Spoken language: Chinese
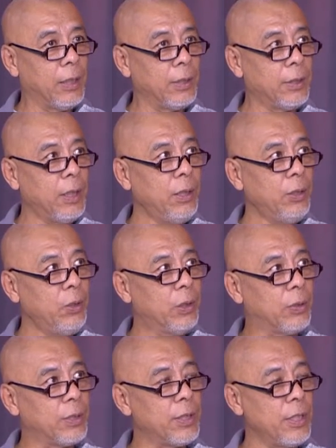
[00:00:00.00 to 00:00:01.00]
三个月，
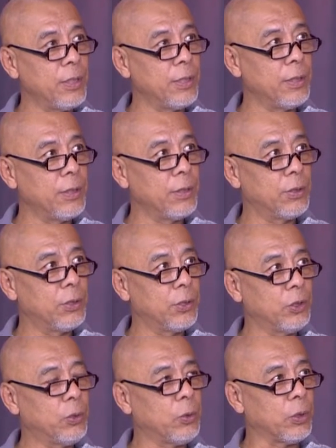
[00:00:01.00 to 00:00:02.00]
我这一次是
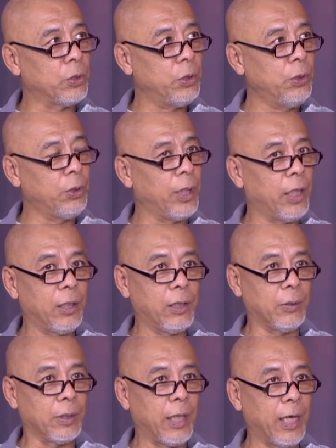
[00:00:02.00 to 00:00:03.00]
因为我去年
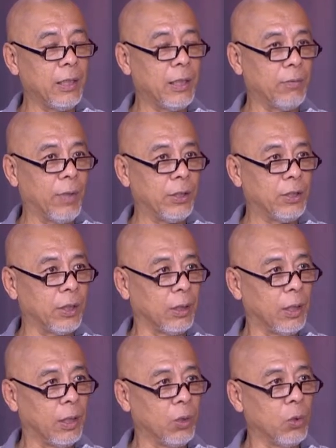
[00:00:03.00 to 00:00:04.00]
和我太太完成
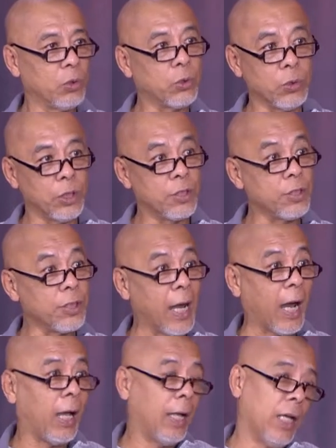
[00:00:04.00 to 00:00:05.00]
了欧洲的自
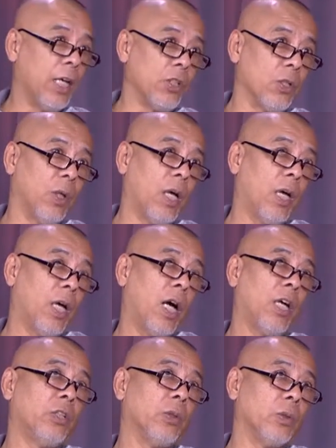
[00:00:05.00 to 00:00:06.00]
驾，走了
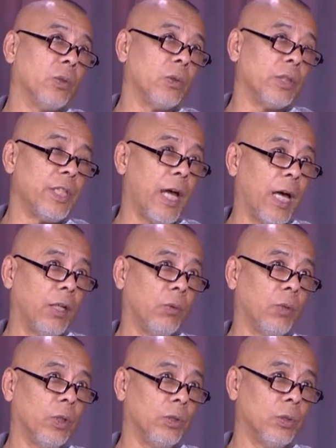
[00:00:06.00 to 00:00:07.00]
二十多个国家，
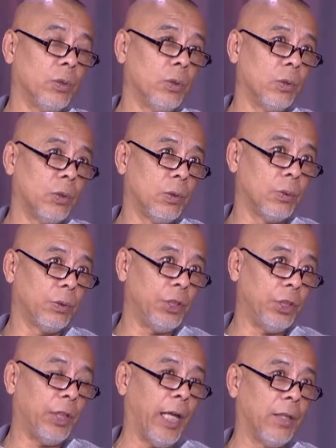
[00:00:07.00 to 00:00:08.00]
我就
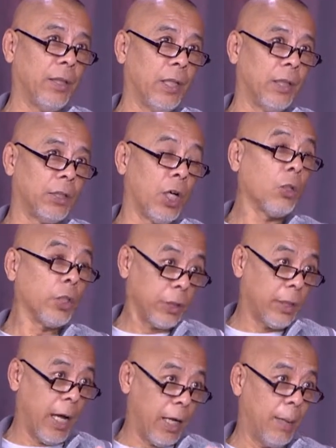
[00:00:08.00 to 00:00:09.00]
今年呢调整一
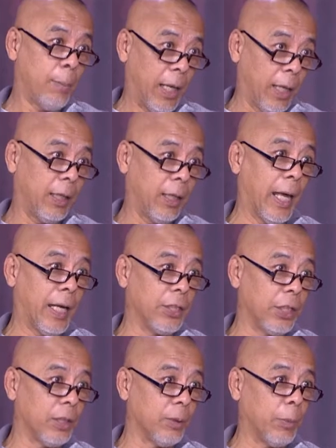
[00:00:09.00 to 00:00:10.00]
下安排来
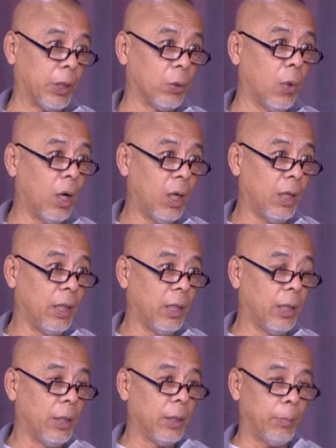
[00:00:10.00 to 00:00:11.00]
这个美国。嗯，
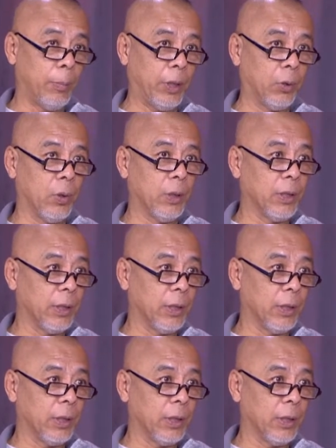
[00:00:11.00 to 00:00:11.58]
这也是